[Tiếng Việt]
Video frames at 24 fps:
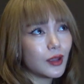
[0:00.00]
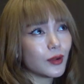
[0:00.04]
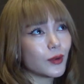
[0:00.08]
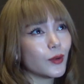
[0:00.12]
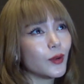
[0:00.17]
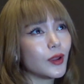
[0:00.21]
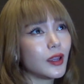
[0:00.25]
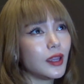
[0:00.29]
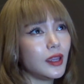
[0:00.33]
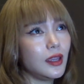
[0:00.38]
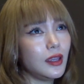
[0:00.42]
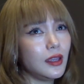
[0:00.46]

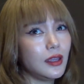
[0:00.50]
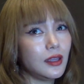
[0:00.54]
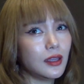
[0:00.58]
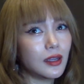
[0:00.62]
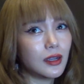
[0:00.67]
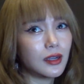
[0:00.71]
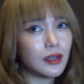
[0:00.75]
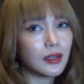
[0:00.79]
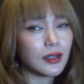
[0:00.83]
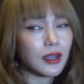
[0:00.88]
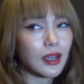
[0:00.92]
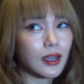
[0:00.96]
đôi khi
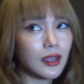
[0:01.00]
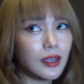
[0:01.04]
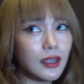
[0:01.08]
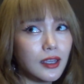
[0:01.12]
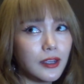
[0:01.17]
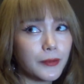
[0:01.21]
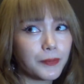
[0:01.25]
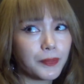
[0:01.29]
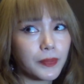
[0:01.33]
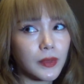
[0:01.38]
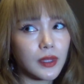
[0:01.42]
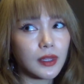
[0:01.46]

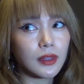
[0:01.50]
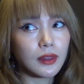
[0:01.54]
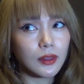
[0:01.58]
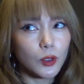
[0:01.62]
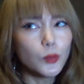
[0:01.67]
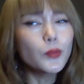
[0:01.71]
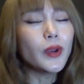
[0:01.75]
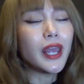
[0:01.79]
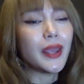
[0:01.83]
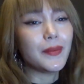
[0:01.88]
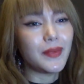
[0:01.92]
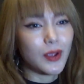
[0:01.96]
cái
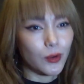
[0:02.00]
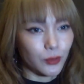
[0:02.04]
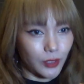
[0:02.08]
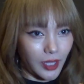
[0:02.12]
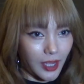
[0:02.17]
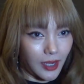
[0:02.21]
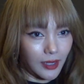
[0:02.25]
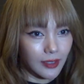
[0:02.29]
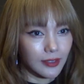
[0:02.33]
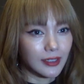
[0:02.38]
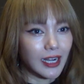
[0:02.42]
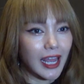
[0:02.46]
đúng là em giàu
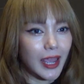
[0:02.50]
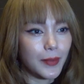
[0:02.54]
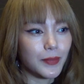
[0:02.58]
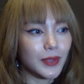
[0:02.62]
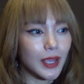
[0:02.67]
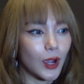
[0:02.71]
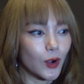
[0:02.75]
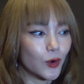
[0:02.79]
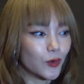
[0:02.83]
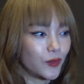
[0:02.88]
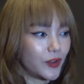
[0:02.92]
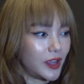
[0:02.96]
thiệt là em
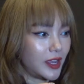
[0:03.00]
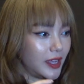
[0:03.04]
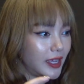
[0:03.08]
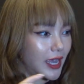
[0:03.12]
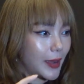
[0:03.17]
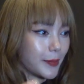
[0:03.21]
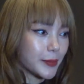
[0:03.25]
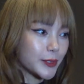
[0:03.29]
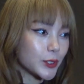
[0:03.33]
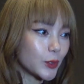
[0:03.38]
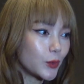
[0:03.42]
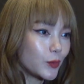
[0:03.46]
giàu về
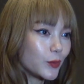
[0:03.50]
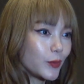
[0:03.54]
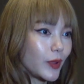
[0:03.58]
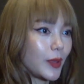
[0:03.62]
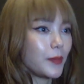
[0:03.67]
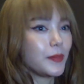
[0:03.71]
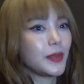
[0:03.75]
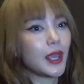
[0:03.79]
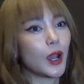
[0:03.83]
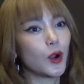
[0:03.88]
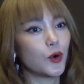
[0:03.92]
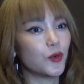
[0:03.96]
cảm xúc
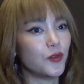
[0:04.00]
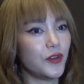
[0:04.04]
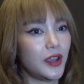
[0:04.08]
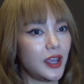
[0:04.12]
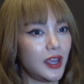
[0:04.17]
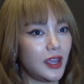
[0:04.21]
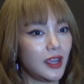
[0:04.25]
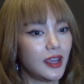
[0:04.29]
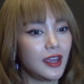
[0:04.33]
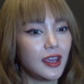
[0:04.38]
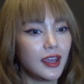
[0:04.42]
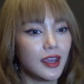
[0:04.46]
em giàu
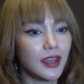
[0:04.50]
về